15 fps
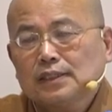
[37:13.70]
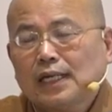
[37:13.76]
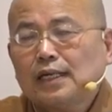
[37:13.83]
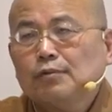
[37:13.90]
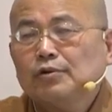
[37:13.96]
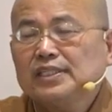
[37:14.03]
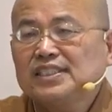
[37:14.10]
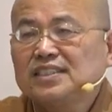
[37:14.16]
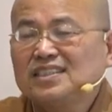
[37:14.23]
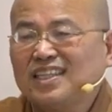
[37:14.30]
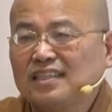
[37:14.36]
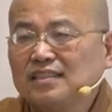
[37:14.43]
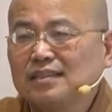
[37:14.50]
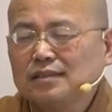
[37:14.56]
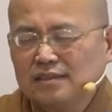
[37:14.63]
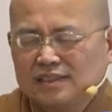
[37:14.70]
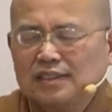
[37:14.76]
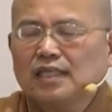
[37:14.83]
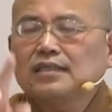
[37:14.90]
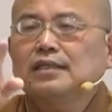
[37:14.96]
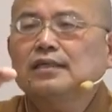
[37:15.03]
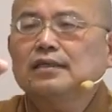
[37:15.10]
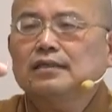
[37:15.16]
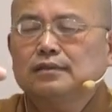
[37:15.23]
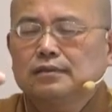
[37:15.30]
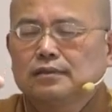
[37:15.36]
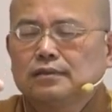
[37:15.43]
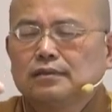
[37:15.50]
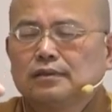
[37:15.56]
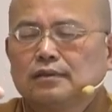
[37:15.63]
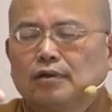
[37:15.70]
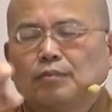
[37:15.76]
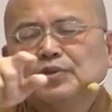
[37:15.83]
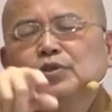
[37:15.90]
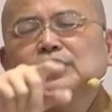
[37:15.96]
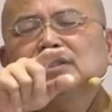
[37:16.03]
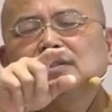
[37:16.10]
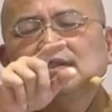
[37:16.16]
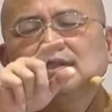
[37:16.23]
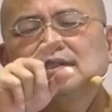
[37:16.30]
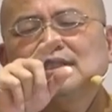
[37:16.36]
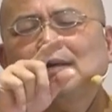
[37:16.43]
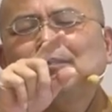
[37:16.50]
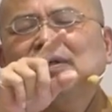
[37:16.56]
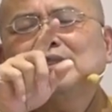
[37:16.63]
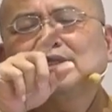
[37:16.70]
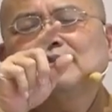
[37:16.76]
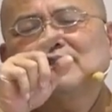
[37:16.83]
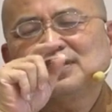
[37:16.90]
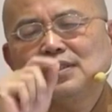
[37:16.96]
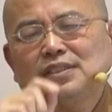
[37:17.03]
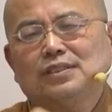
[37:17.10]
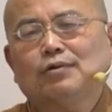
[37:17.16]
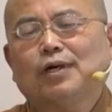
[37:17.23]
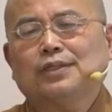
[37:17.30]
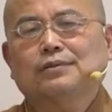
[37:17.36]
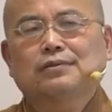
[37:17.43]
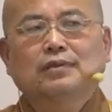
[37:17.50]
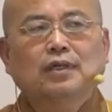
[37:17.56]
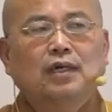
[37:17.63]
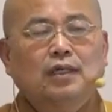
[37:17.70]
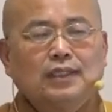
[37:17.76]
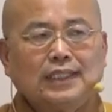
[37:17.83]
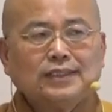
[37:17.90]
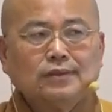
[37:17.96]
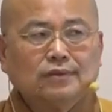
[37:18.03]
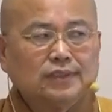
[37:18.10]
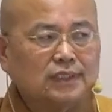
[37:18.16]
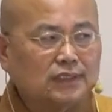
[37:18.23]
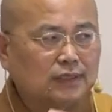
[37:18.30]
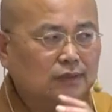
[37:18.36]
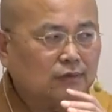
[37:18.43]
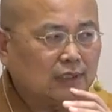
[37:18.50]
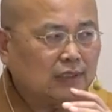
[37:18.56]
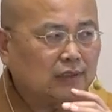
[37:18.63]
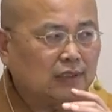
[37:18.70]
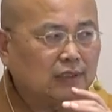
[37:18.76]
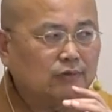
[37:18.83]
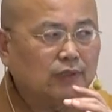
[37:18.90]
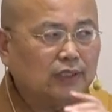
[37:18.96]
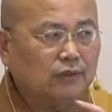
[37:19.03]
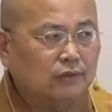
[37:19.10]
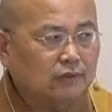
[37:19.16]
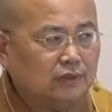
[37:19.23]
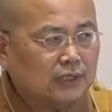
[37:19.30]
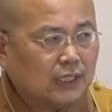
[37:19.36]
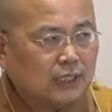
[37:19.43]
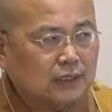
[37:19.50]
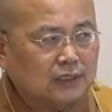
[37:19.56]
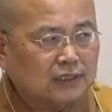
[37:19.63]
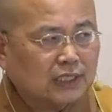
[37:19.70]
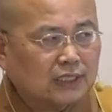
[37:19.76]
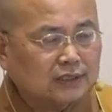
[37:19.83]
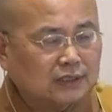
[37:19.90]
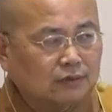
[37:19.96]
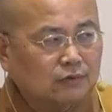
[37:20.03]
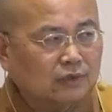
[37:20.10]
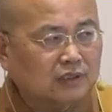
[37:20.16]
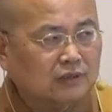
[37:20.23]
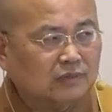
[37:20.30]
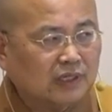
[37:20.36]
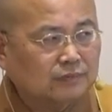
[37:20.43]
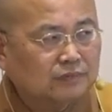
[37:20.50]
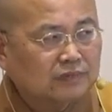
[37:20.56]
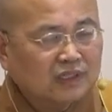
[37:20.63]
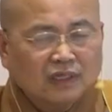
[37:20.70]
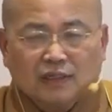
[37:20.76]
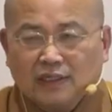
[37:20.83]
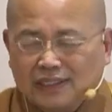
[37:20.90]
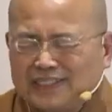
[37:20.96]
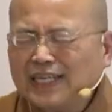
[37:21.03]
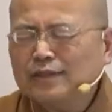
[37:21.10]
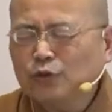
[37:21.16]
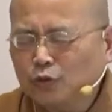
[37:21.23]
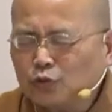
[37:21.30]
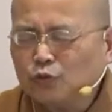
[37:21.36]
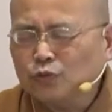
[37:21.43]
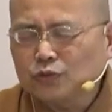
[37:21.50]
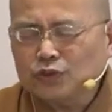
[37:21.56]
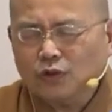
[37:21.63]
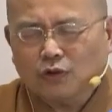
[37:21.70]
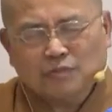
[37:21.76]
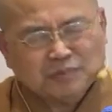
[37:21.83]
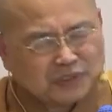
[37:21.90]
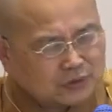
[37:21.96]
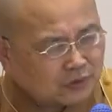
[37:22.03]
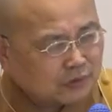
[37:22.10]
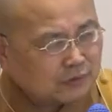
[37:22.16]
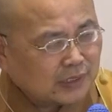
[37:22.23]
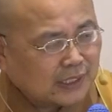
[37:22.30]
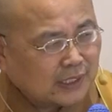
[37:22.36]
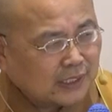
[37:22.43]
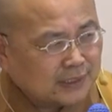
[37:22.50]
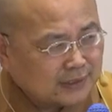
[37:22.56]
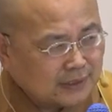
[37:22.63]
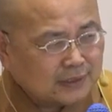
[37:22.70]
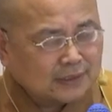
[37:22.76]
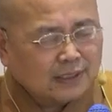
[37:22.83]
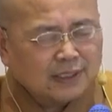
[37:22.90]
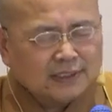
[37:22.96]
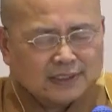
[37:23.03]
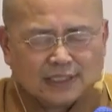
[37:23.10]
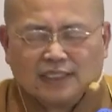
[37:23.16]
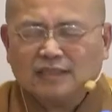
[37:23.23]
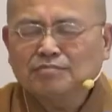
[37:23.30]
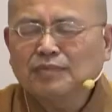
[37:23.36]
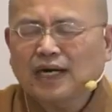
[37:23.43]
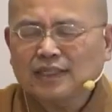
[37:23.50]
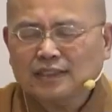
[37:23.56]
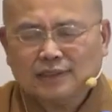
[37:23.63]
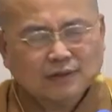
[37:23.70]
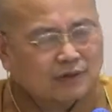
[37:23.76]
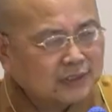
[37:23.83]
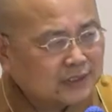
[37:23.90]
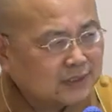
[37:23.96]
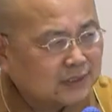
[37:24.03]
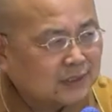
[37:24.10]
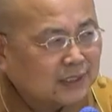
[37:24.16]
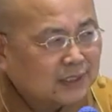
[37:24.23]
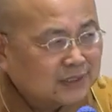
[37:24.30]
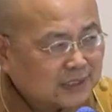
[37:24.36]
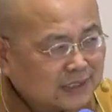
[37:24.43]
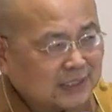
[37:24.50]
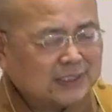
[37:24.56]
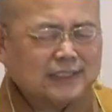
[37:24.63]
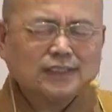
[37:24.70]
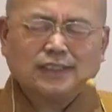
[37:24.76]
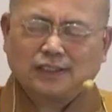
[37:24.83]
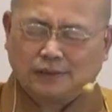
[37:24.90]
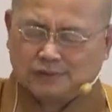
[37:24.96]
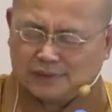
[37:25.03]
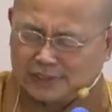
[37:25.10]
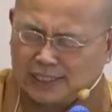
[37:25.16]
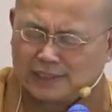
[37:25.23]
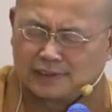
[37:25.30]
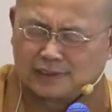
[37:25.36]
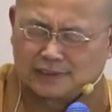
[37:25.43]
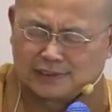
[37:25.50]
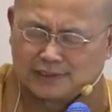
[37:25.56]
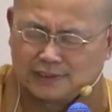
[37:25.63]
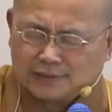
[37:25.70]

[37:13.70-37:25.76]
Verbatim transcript: 它会深深刻。我们就是它变成一种习惯。那这种习惯，你会应用在日常生活里面。一旦有苦受，比如说啊，这这个人骂你，或是这件事情让你